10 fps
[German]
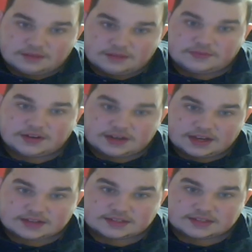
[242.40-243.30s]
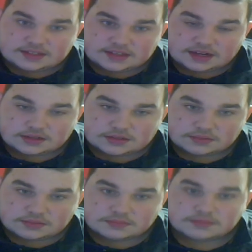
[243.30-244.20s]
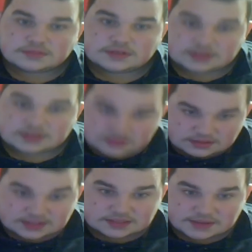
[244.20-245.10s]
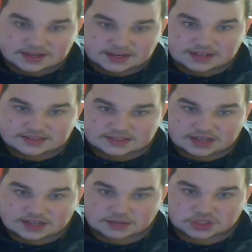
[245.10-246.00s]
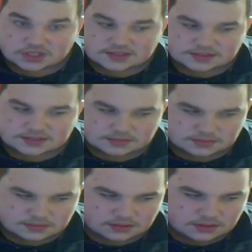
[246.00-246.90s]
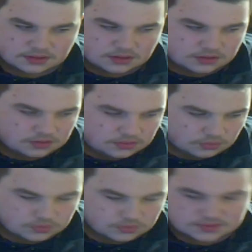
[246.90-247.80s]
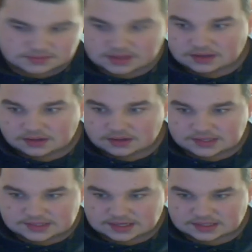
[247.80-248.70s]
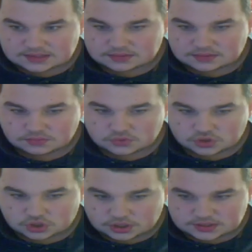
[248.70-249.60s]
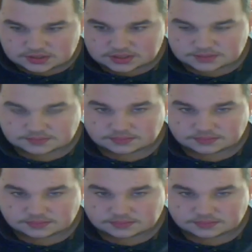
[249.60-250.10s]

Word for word: vielen herzlichen Dank. Das ist mein letztes Abschieds. Groß. Ich sag jetzt Tschüss.